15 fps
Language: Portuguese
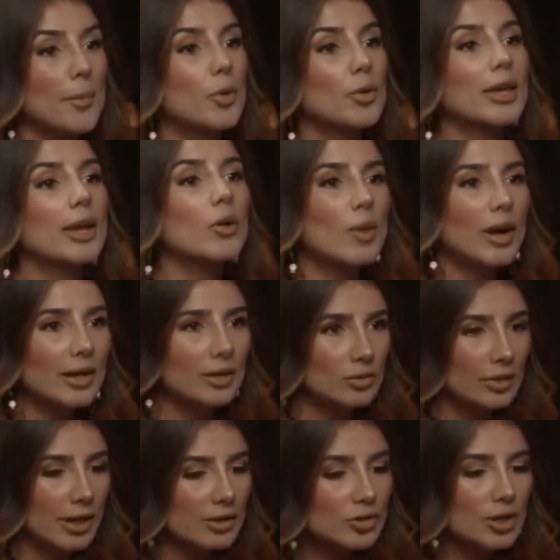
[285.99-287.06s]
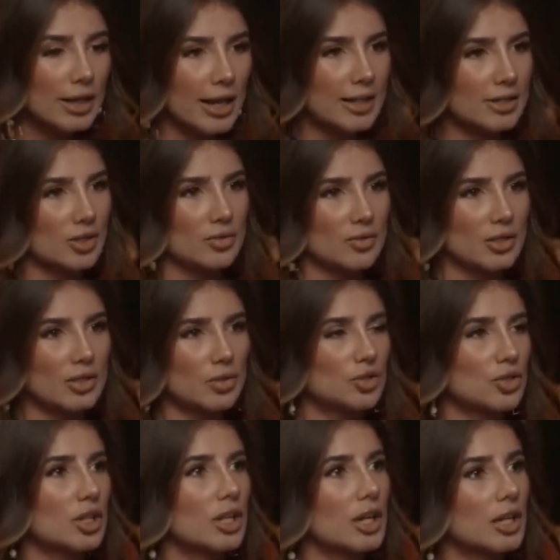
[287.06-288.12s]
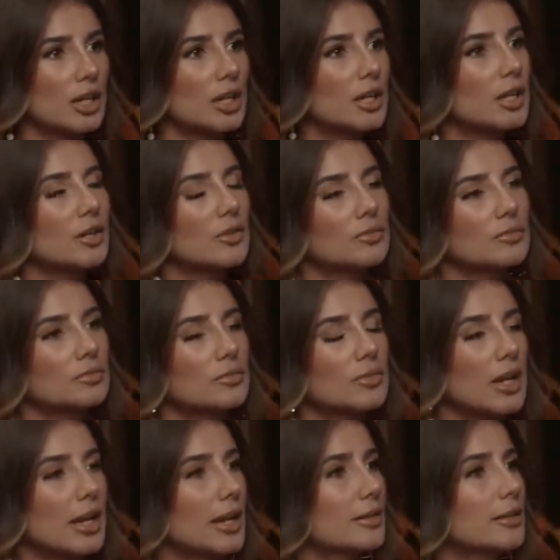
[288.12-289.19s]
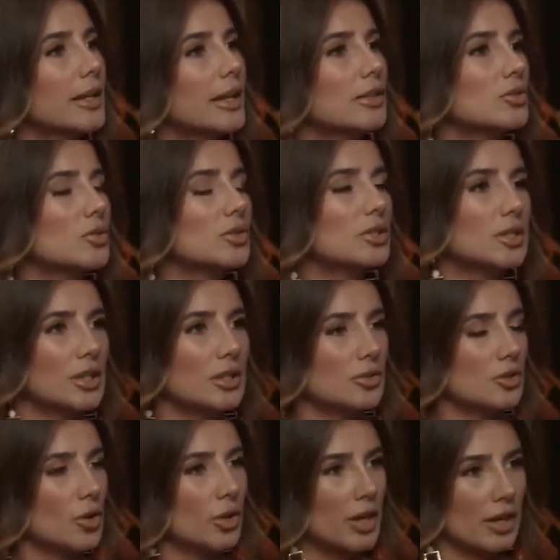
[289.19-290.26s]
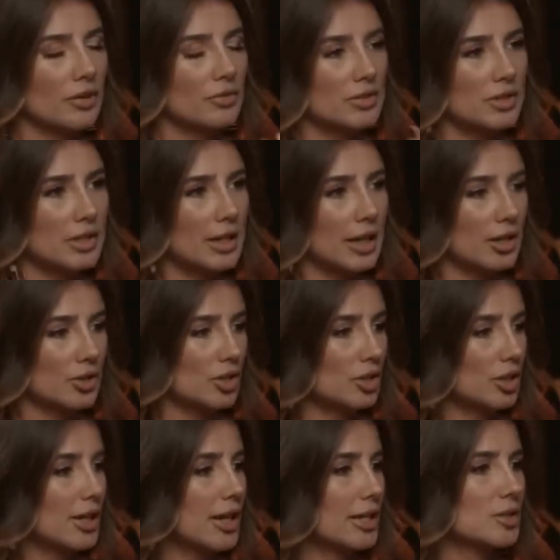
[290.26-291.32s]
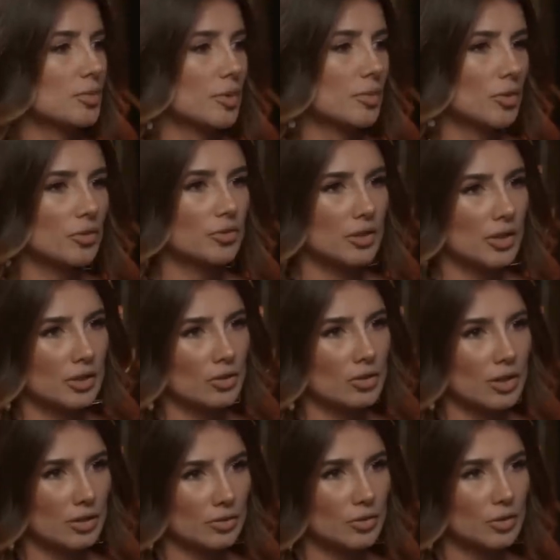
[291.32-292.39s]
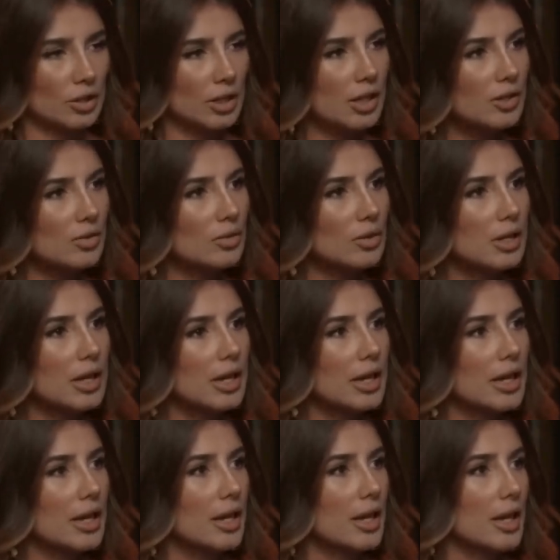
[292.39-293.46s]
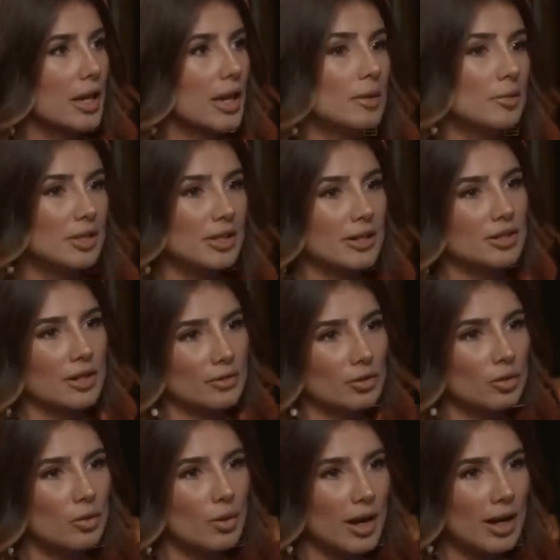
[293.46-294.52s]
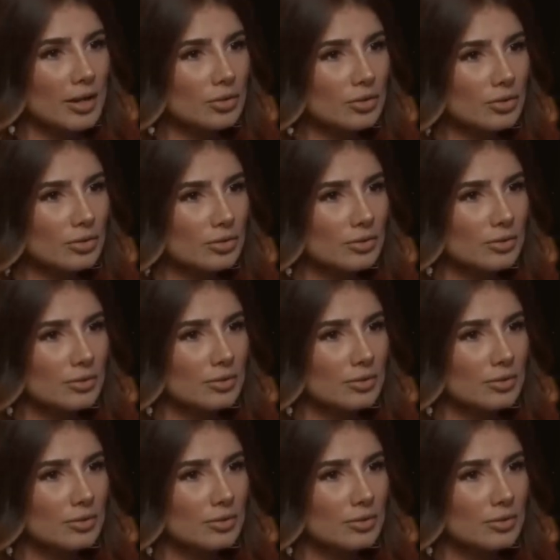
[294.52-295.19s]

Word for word: Porque quando, dentro de casa, às vezes eu tinha, sei lá, 10, 11 anos, que alguém ia visitar a gente em casa para me ouvir tocando violão, ele me deixava no quarto